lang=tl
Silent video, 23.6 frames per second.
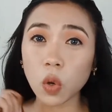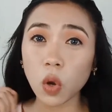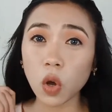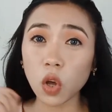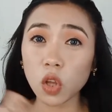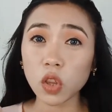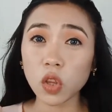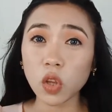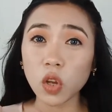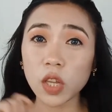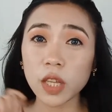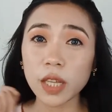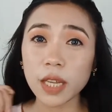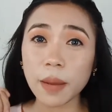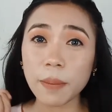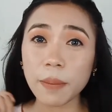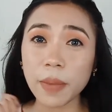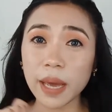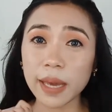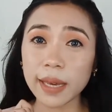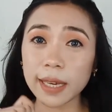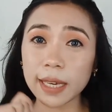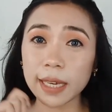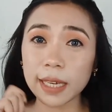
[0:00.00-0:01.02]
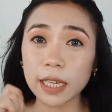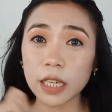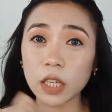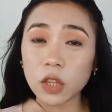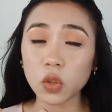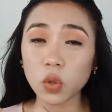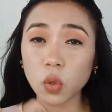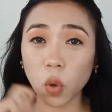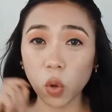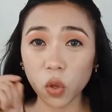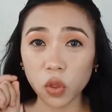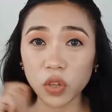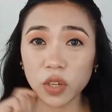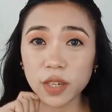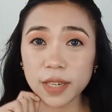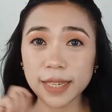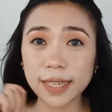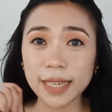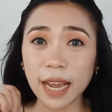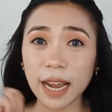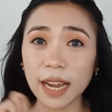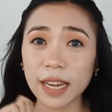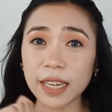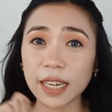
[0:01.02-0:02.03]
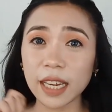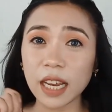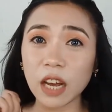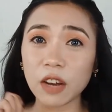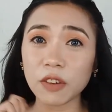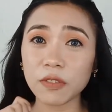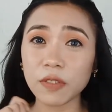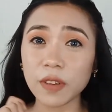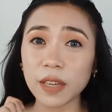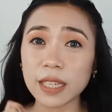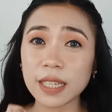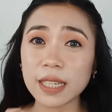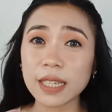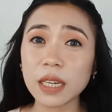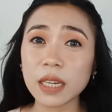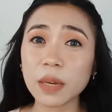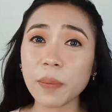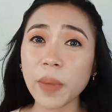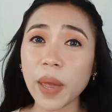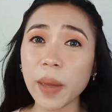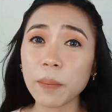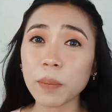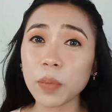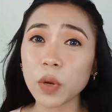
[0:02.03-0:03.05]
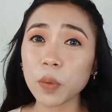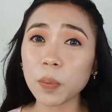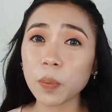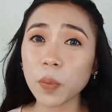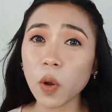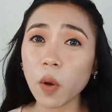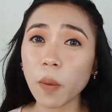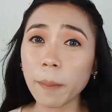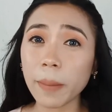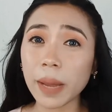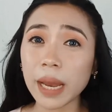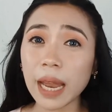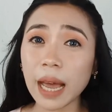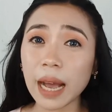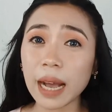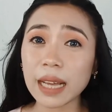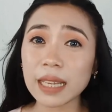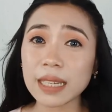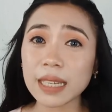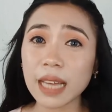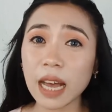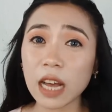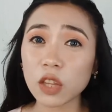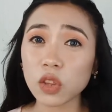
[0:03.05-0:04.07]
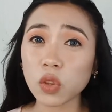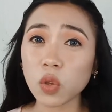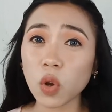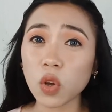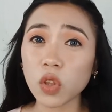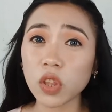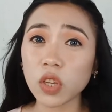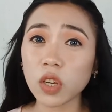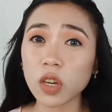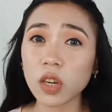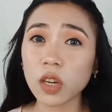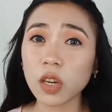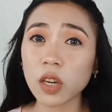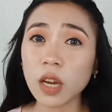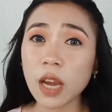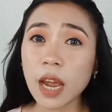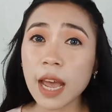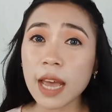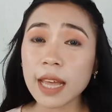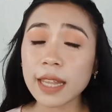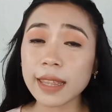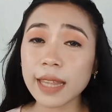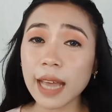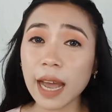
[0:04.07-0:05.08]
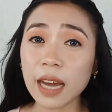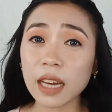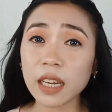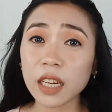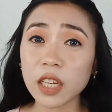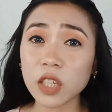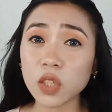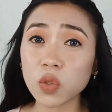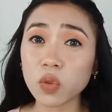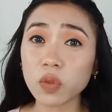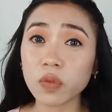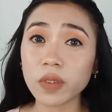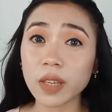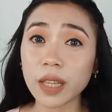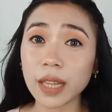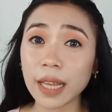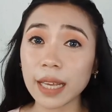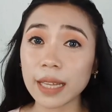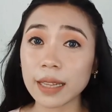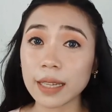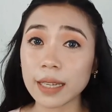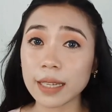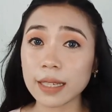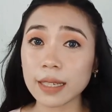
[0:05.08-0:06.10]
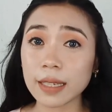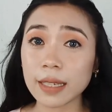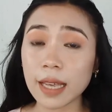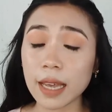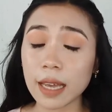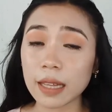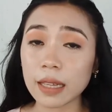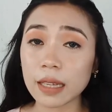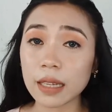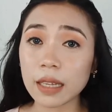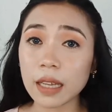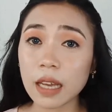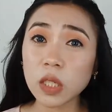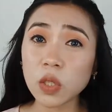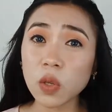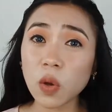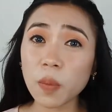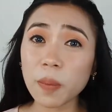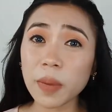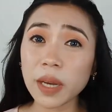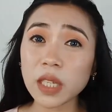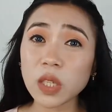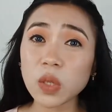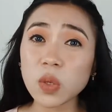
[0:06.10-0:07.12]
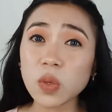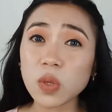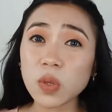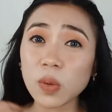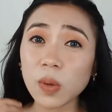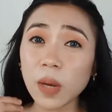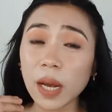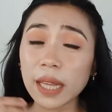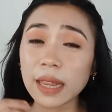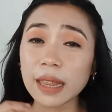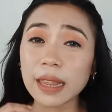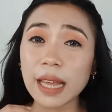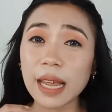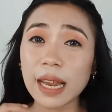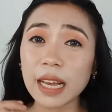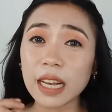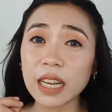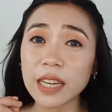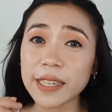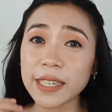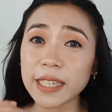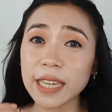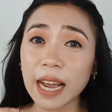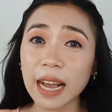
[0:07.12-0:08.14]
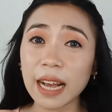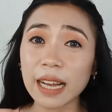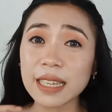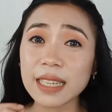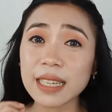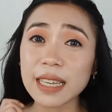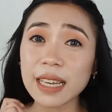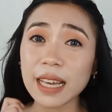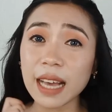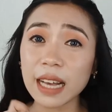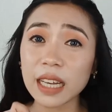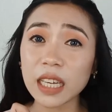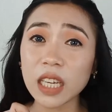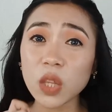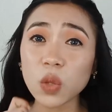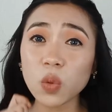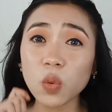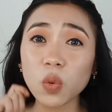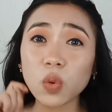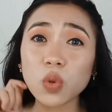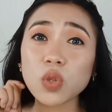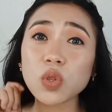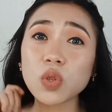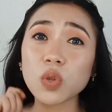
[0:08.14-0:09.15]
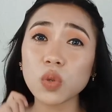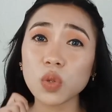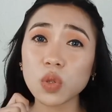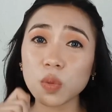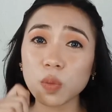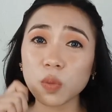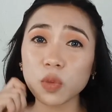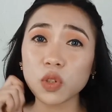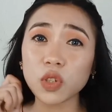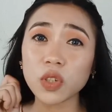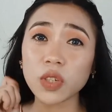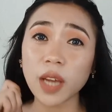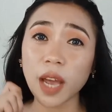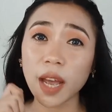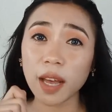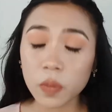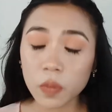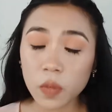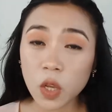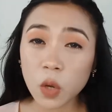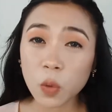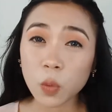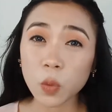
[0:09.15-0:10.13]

cotton na may toner sa kanilang face. Remember po, malakas ang toner ng rejuvenating set. So, magsusugat talaga siya kasi nga, kinukuskus mo siya,